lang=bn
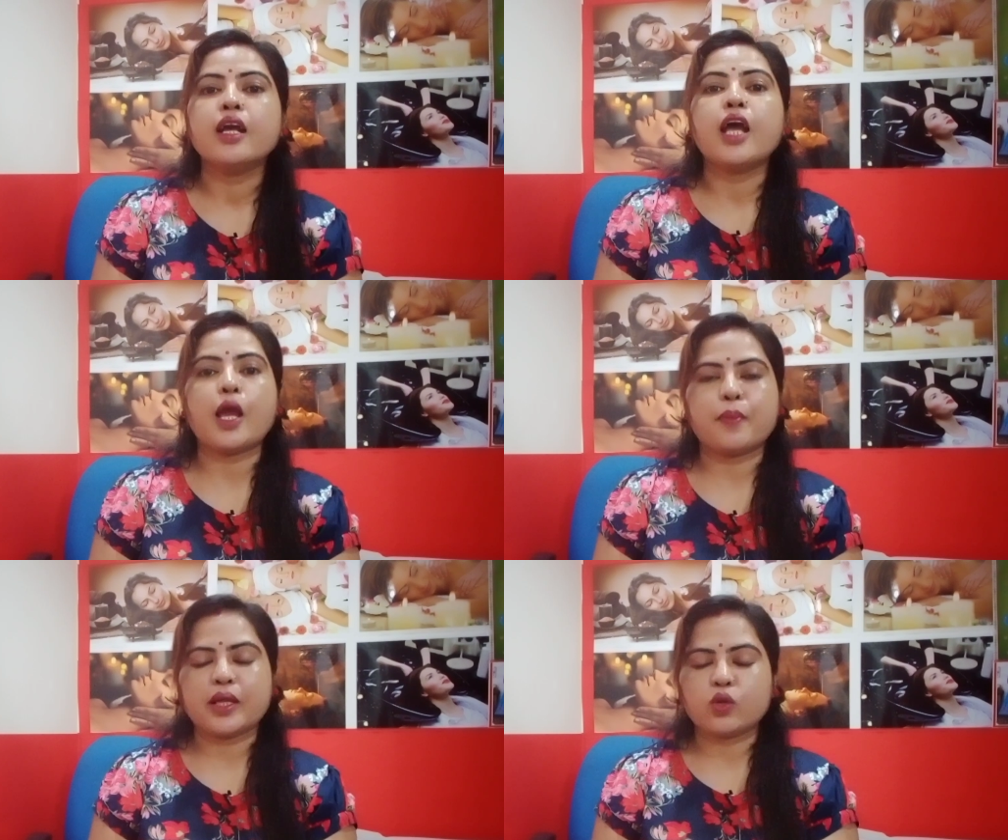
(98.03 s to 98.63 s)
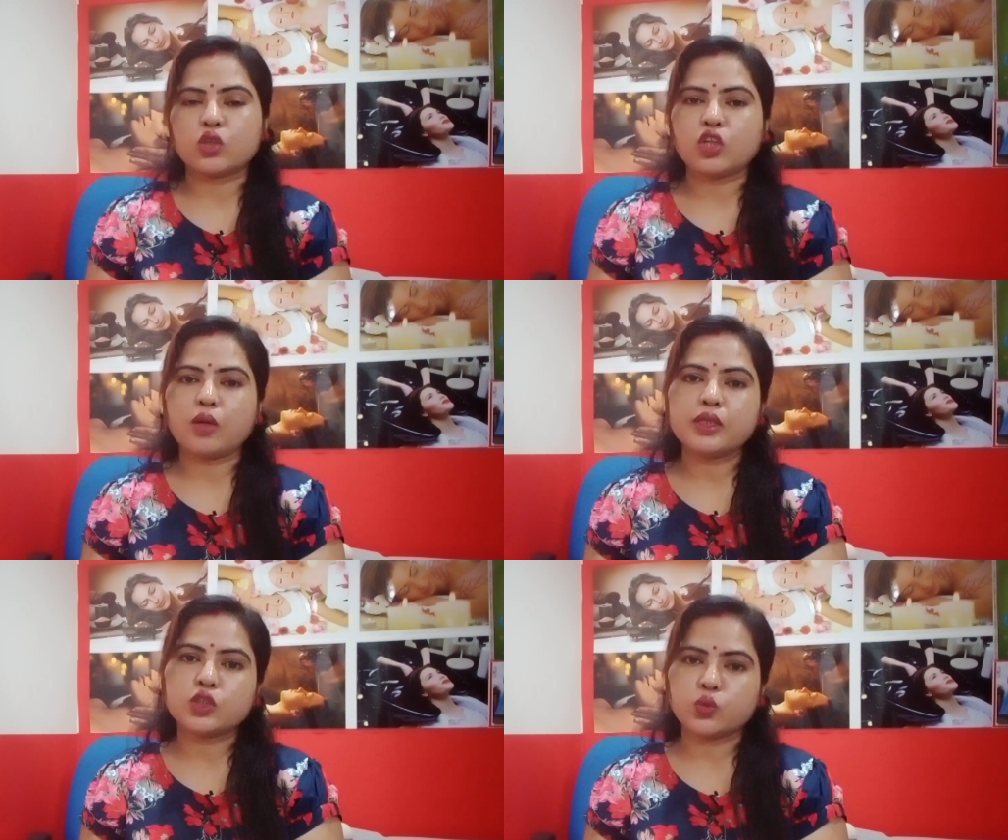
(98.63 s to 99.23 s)
অ্যাপ্লাই করতে
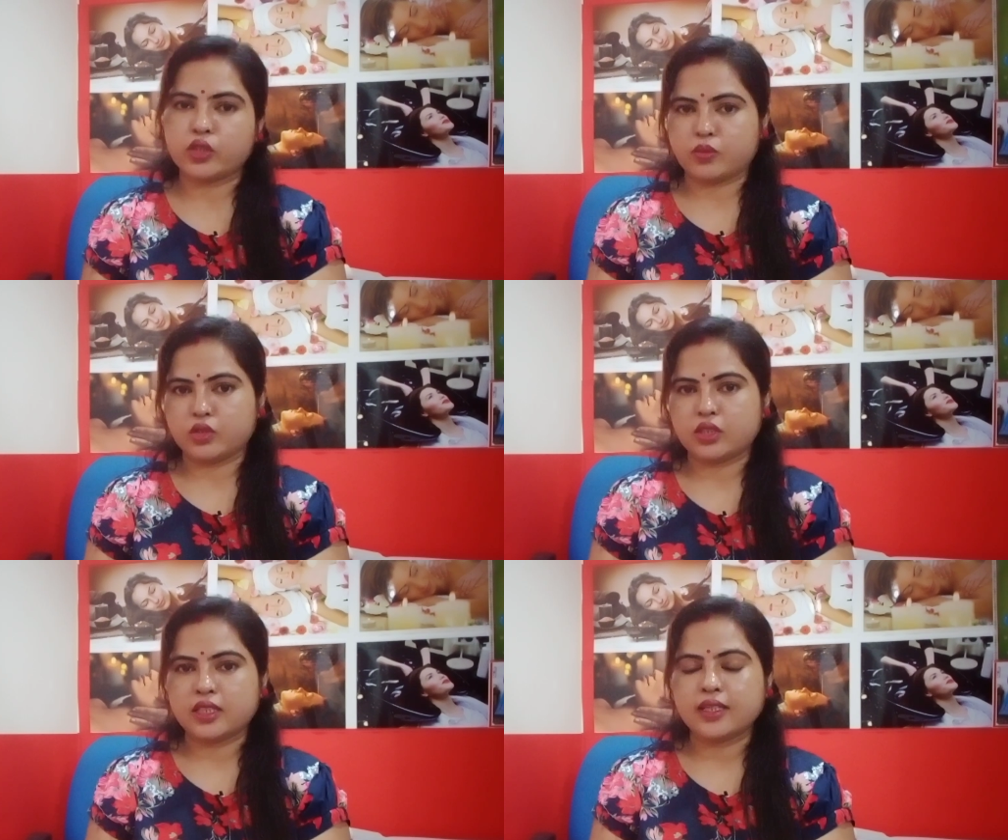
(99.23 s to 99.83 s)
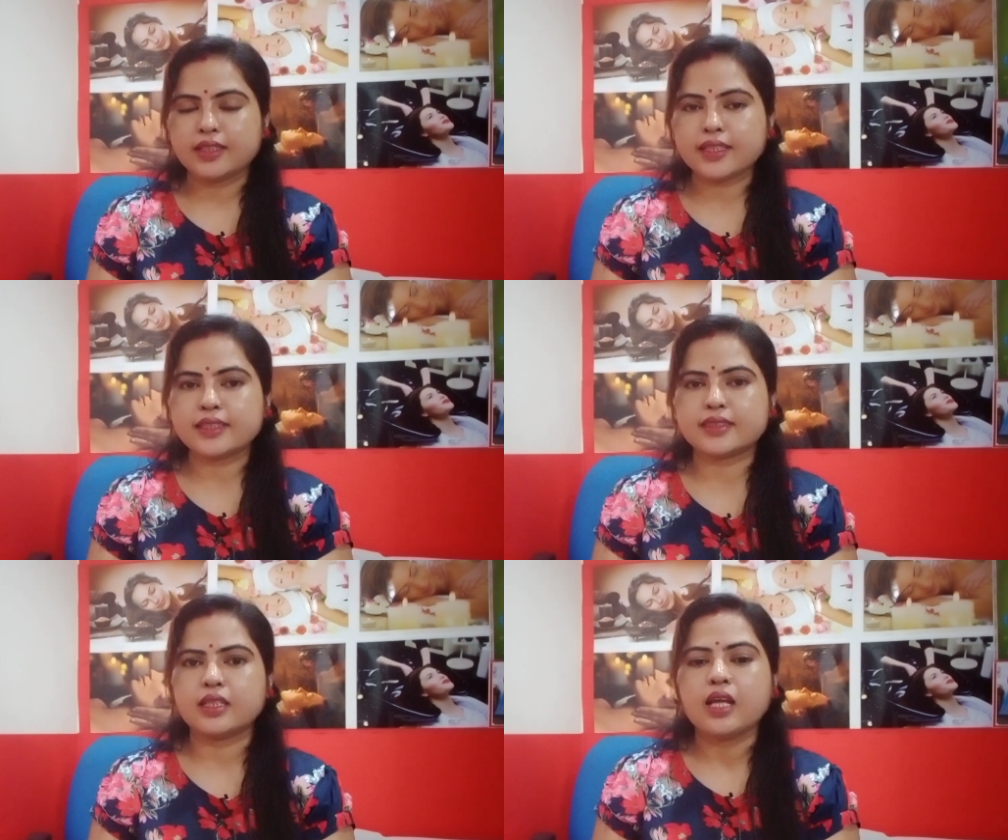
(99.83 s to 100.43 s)
হবে চুলের মধ্যে ঠিক
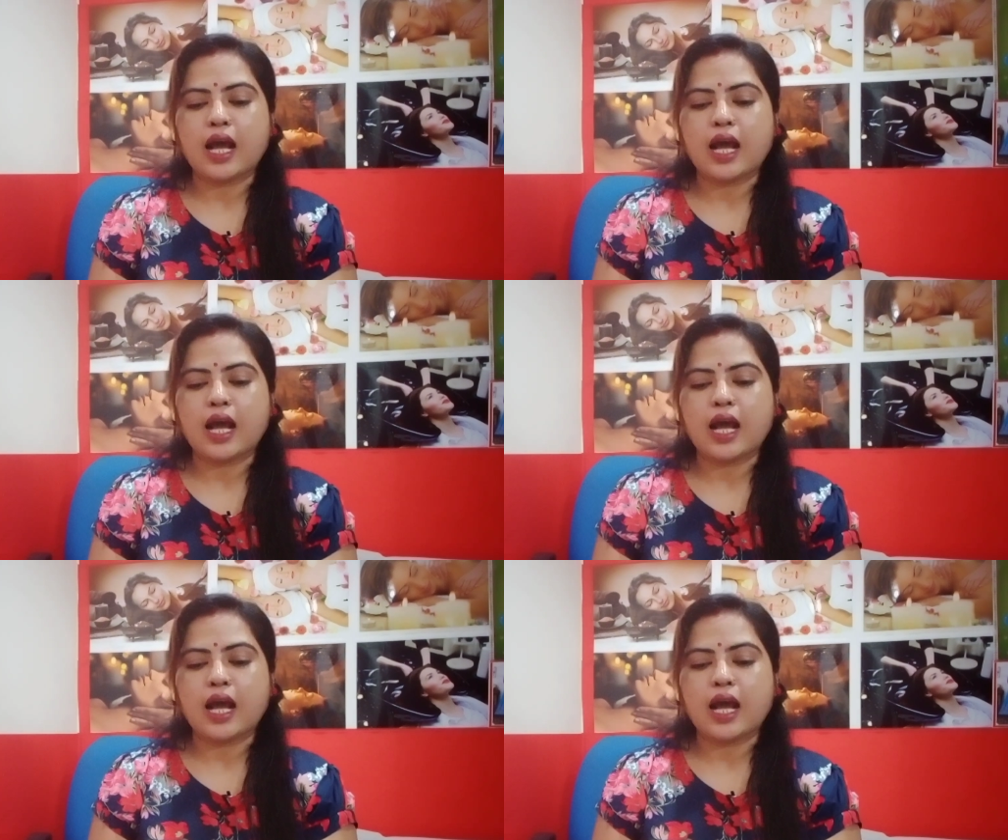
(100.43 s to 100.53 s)
আছে